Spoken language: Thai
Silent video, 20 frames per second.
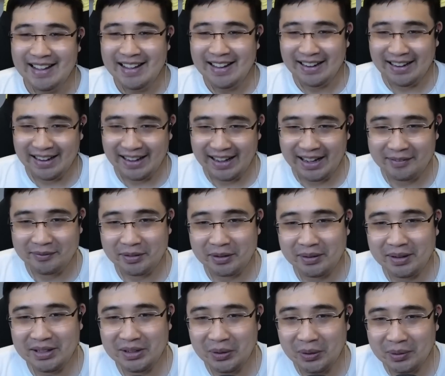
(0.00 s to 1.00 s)
นะครับ เพราะ
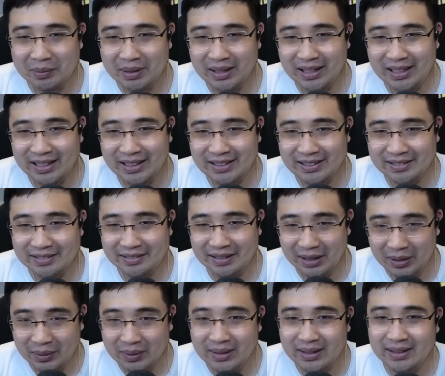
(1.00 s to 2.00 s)
ว่าโดนไป
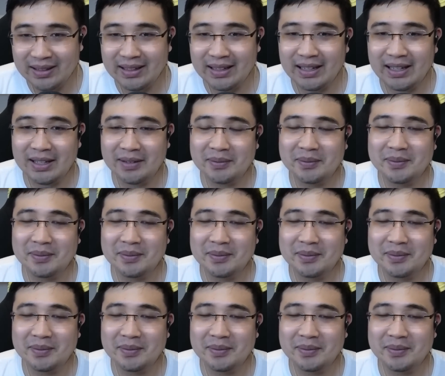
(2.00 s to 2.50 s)
เร็วเลยนะครับ